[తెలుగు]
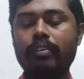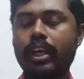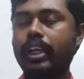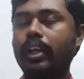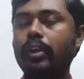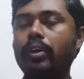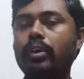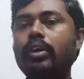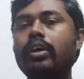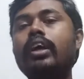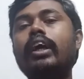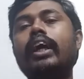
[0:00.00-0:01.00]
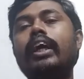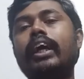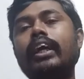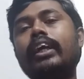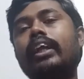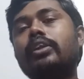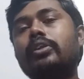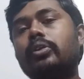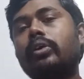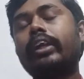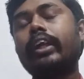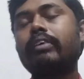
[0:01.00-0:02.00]
వాటిల్లో గంగిరెద్దు
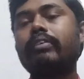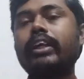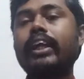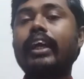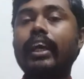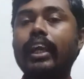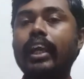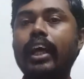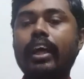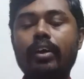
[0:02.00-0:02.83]
అనేటువంటి కళ